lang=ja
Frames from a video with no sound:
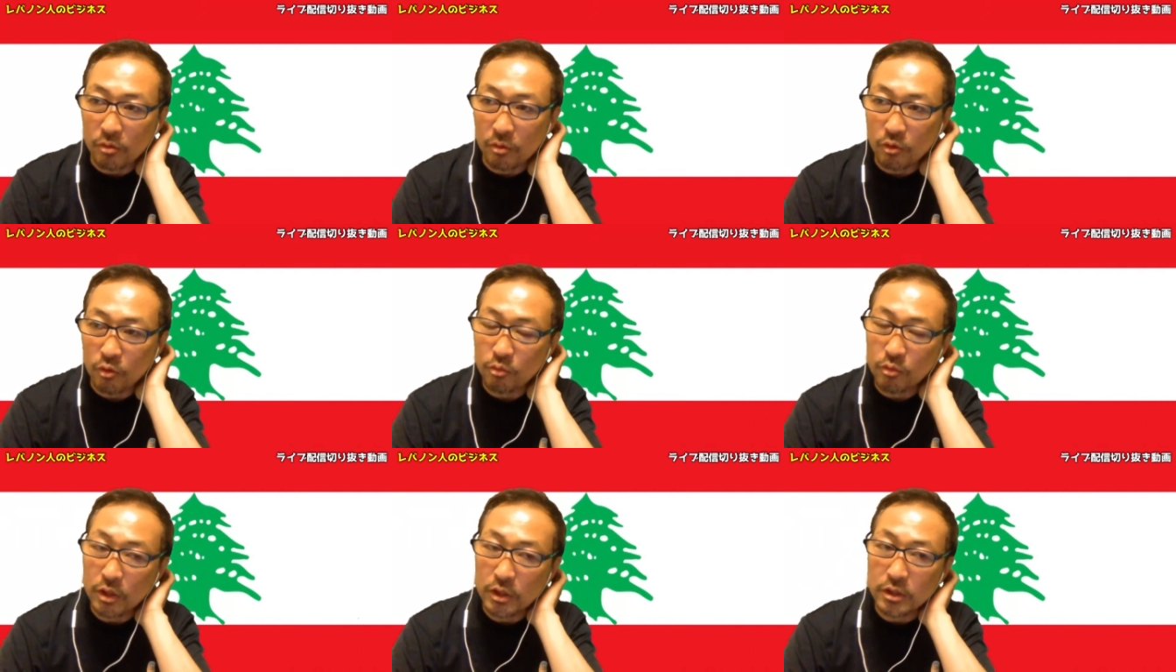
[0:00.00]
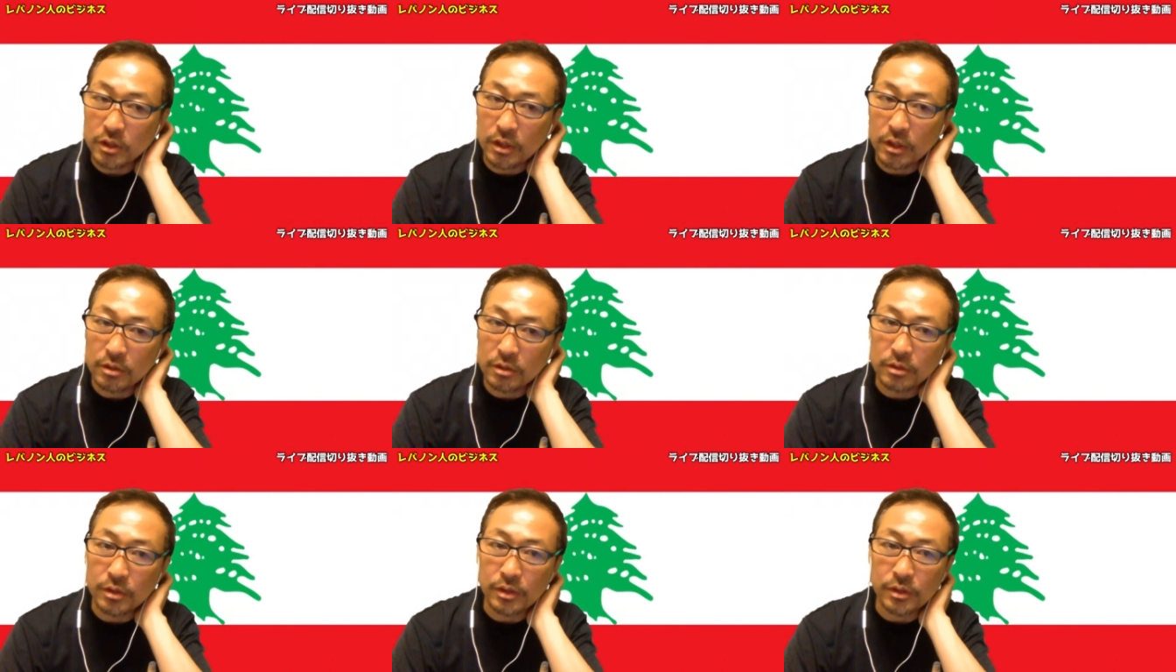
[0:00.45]
僕の友達
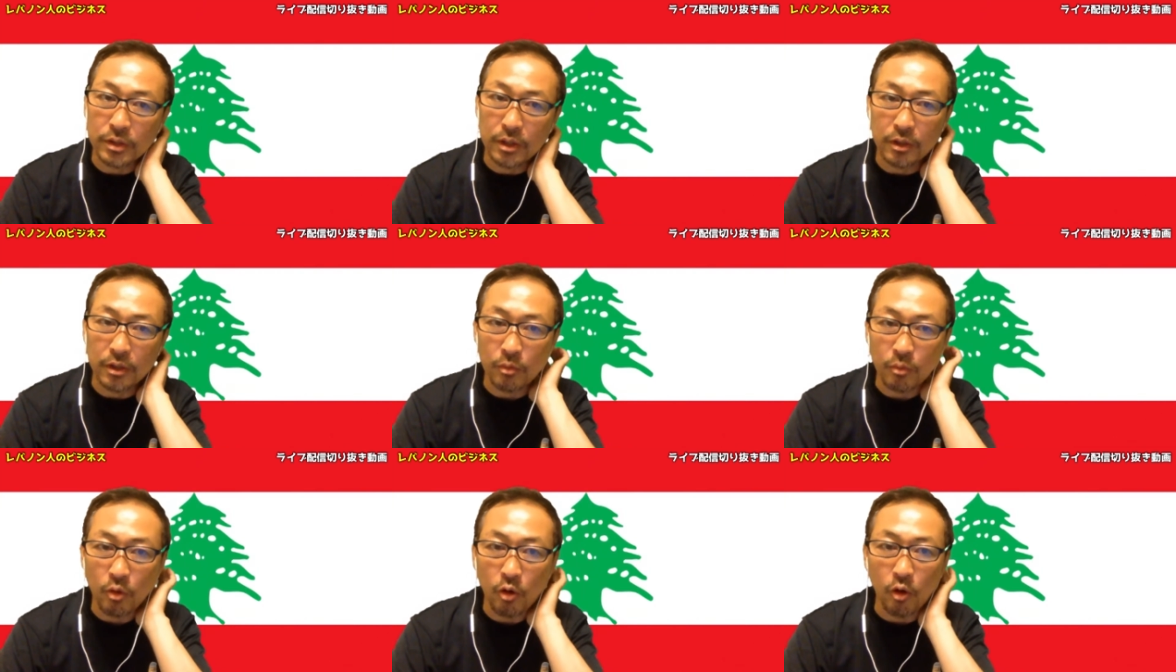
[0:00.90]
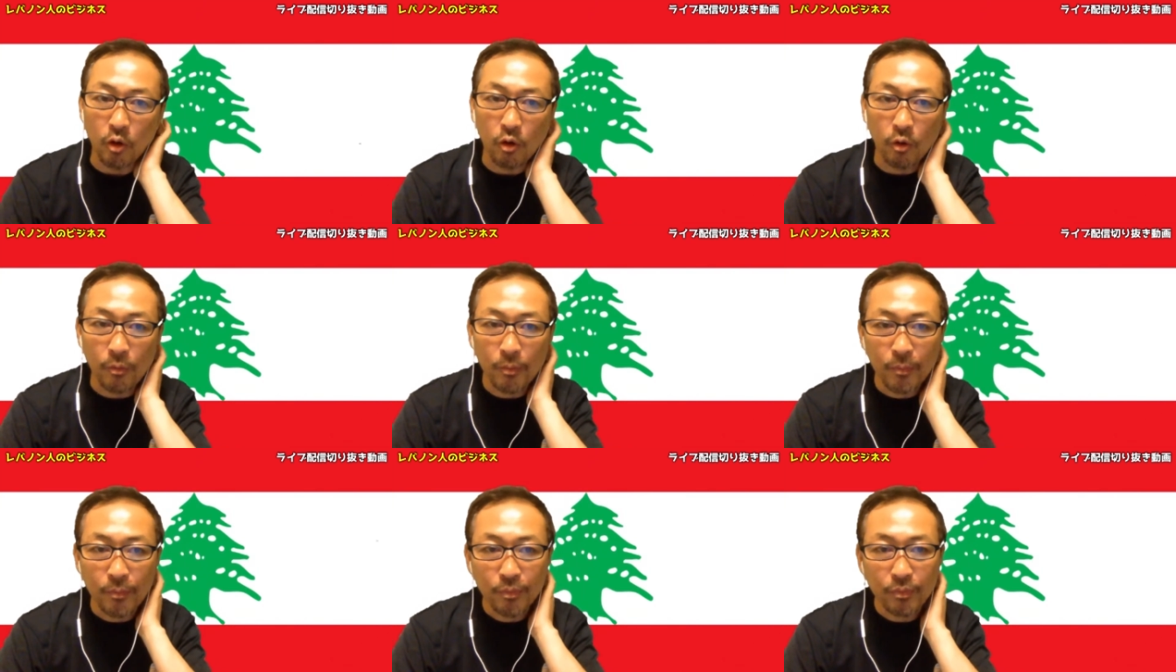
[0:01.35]
でいるんですけれど
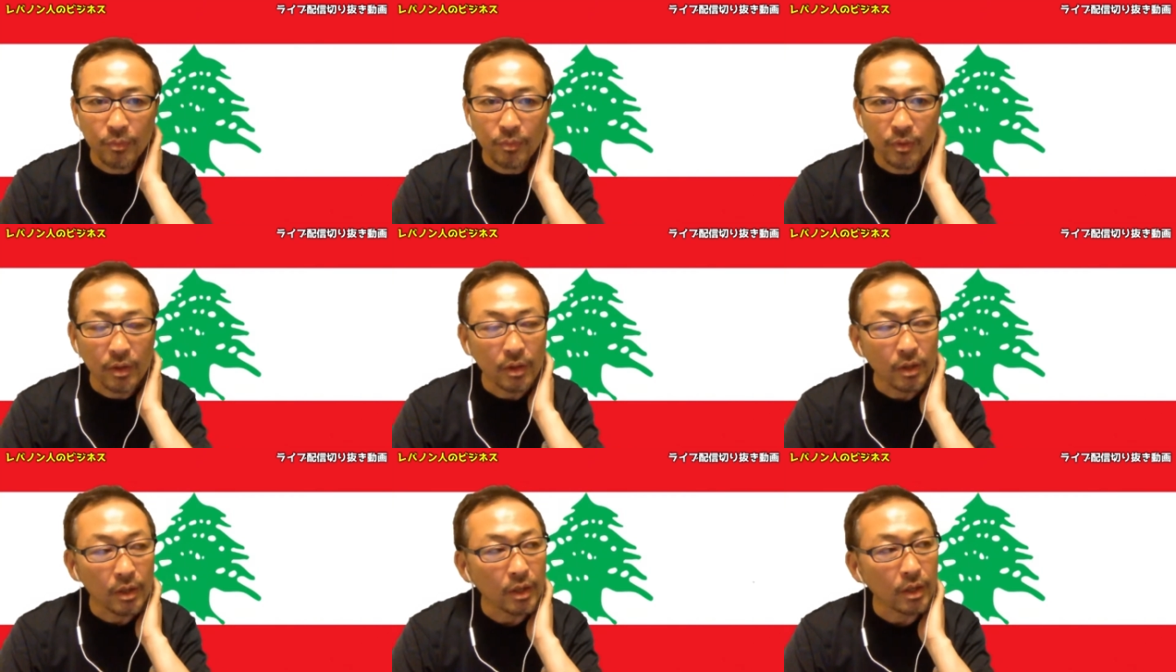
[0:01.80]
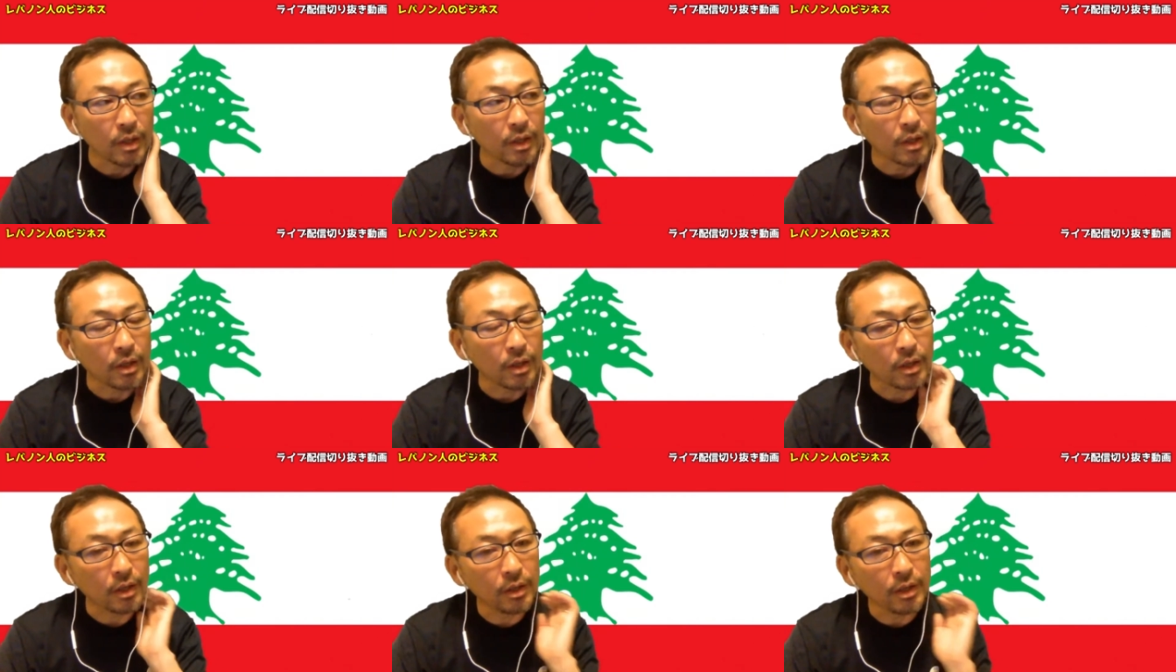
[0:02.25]
も、
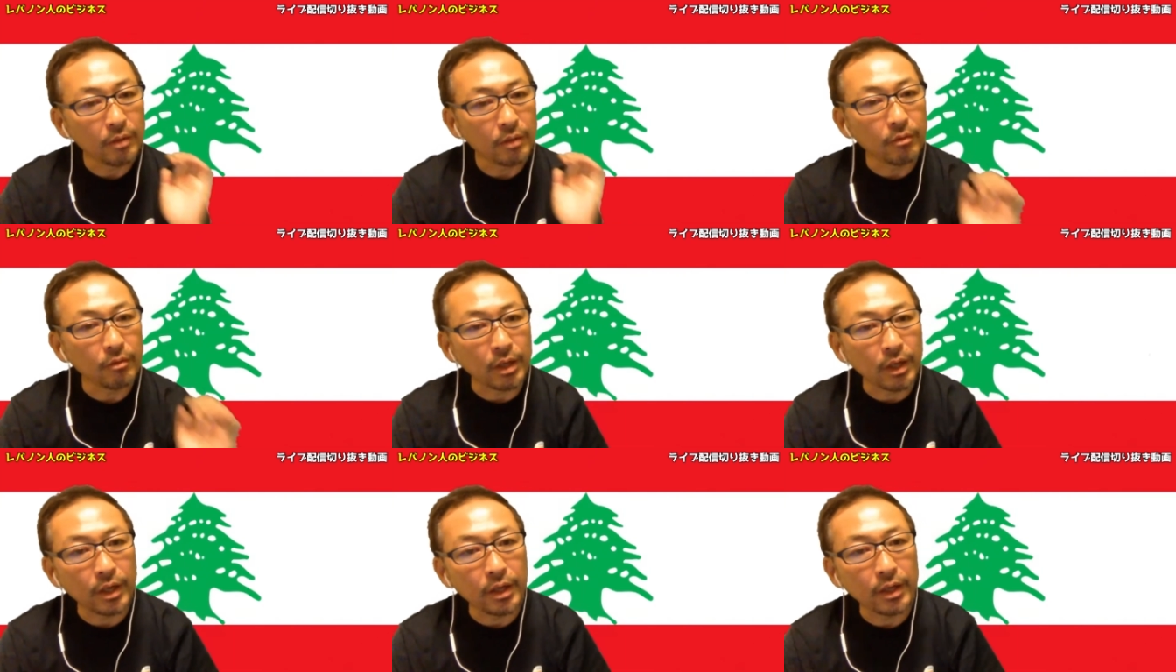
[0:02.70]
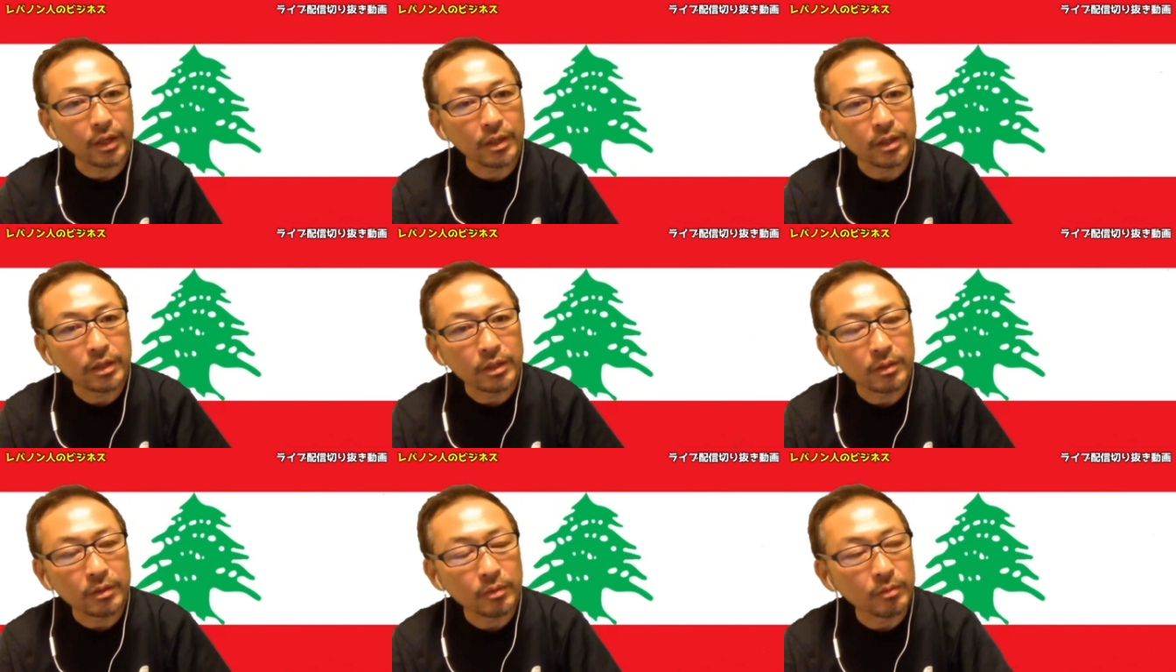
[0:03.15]
えー、彼はね、